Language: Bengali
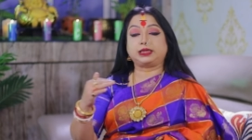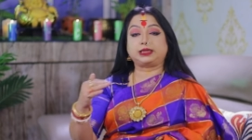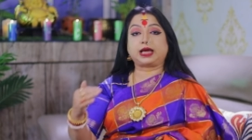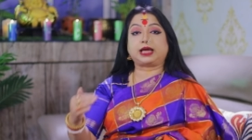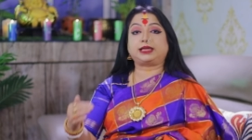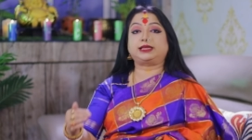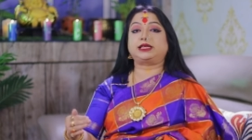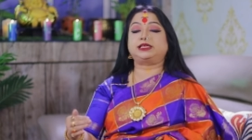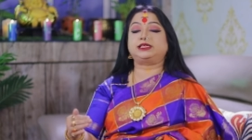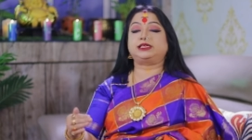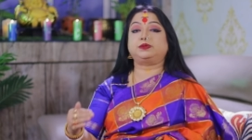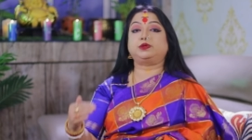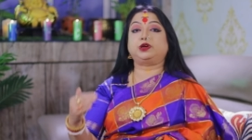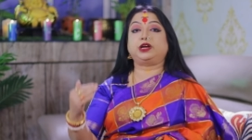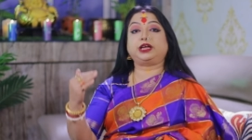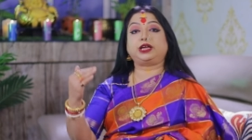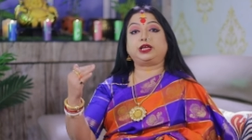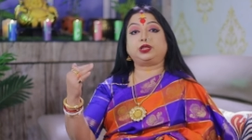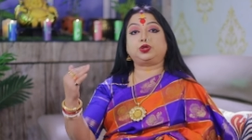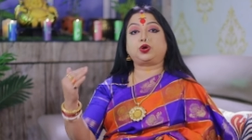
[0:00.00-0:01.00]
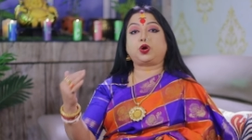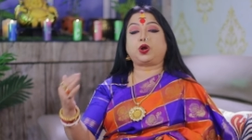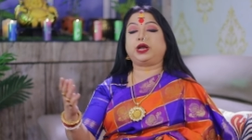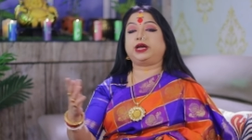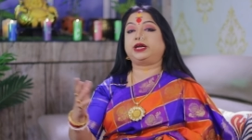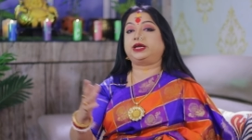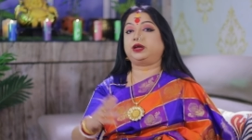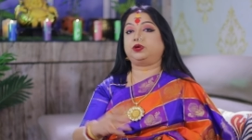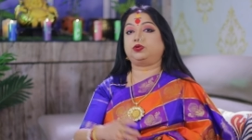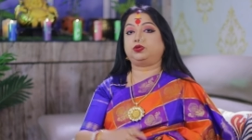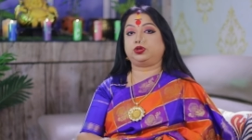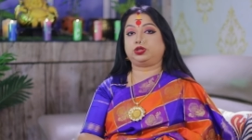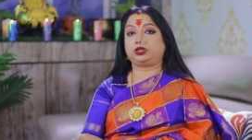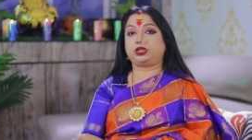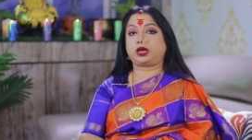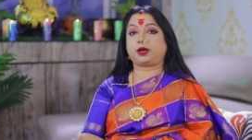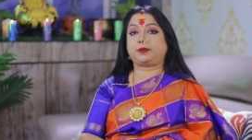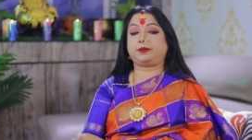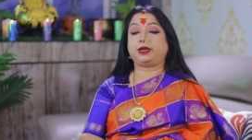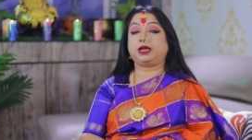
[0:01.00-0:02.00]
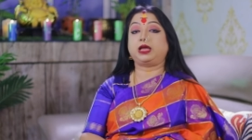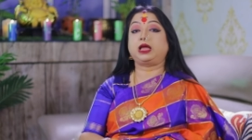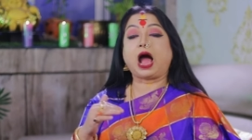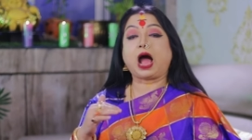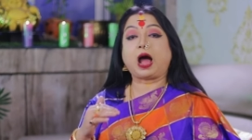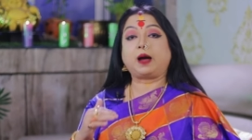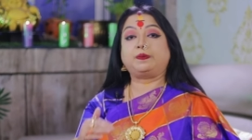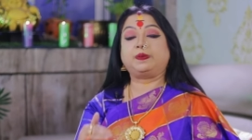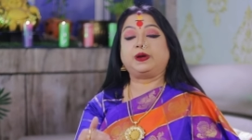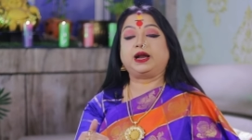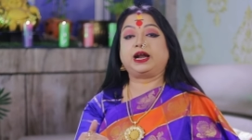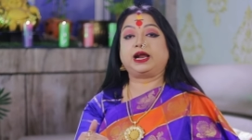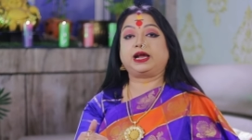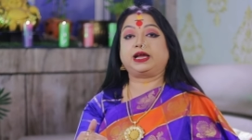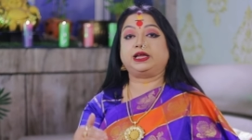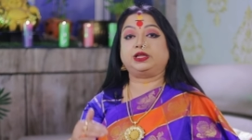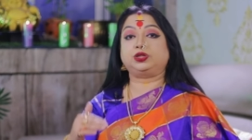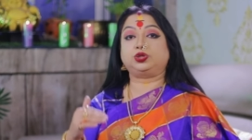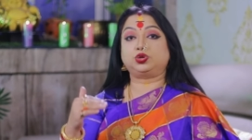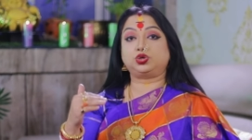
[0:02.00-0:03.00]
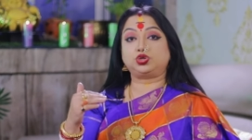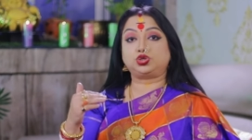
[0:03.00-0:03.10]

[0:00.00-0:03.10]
তাদের জীবনে কিন্তু অনেকটা উন্নতি হবে আপনারা কিন্তু